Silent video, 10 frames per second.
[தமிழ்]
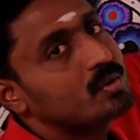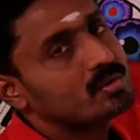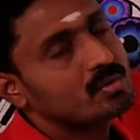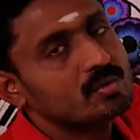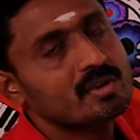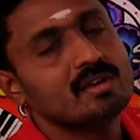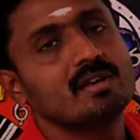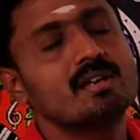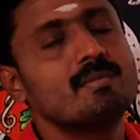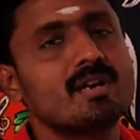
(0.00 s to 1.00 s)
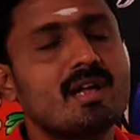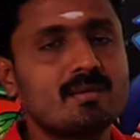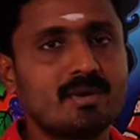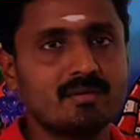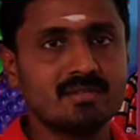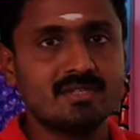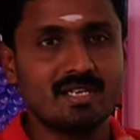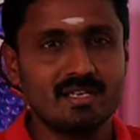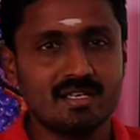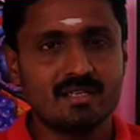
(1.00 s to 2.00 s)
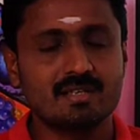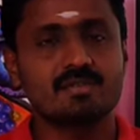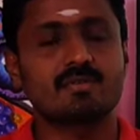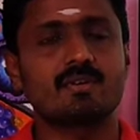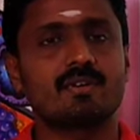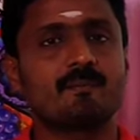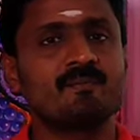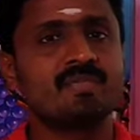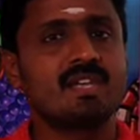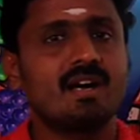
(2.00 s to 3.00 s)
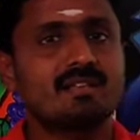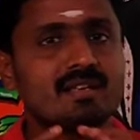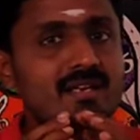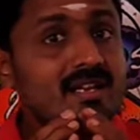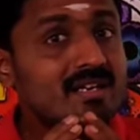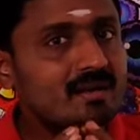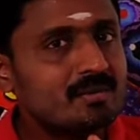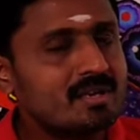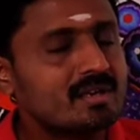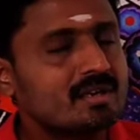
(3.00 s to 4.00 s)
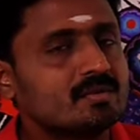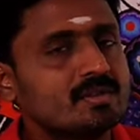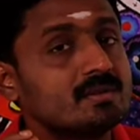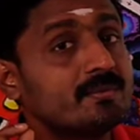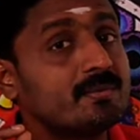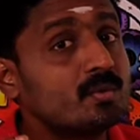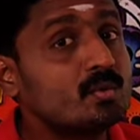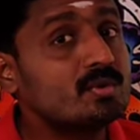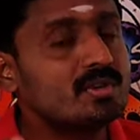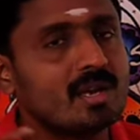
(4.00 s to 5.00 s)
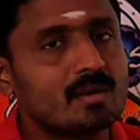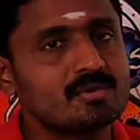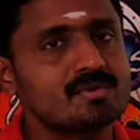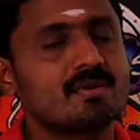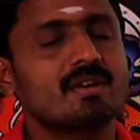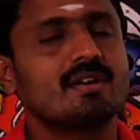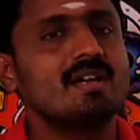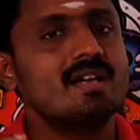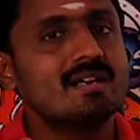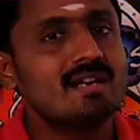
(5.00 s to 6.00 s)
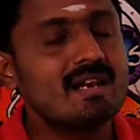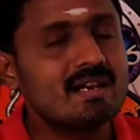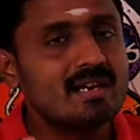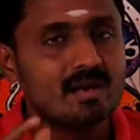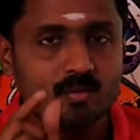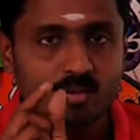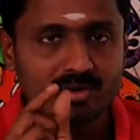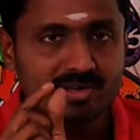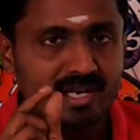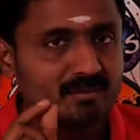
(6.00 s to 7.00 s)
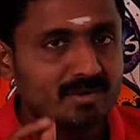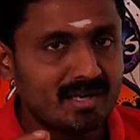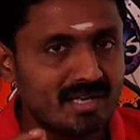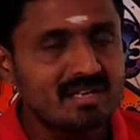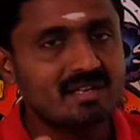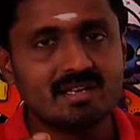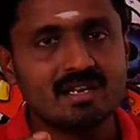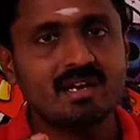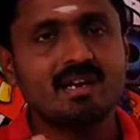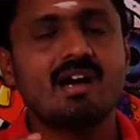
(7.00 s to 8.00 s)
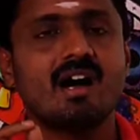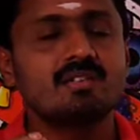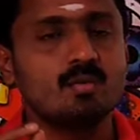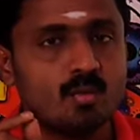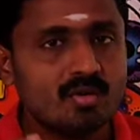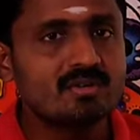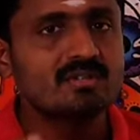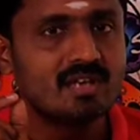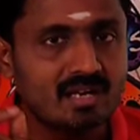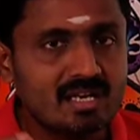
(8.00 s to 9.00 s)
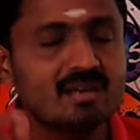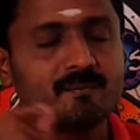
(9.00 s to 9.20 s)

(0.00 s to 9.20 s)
கோட் கூட இப்போ நார்மலாக வந்து நெல் இருக்குதுன்னு வச்சுக்கோங்க அந்த நெல் அப்படிங்கிறது வந்து ஃப்ரூட் ஞாபகம் வச்சுக்கோங்க நெல் ஒரு நெல் மணி இருக்கு இல்லையா அது ஒரு கனி